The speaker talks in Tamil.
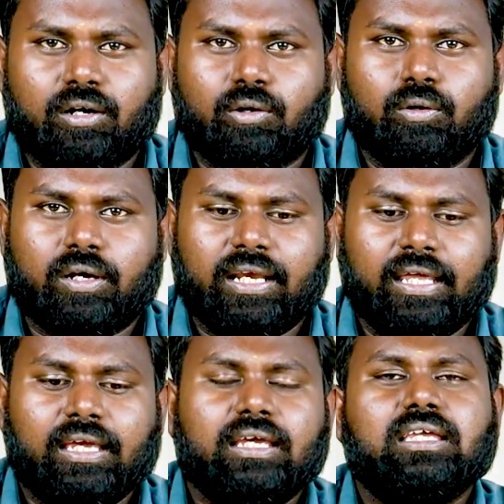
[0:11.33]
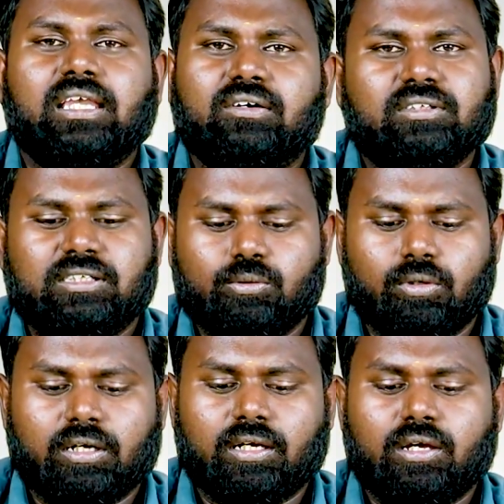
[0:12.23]
கண்ட்ரோல் ட்ரைனிங் இதில் வந்து
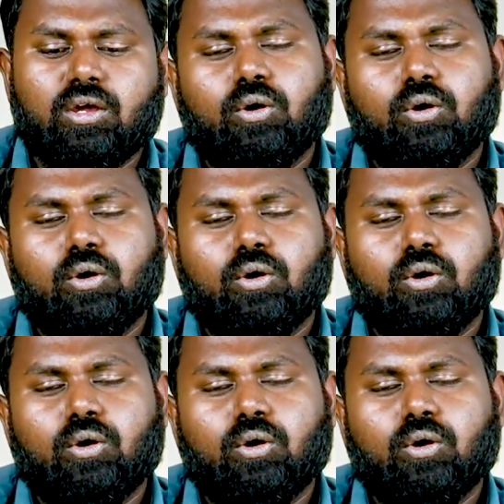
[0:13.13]
உங்களுக்கு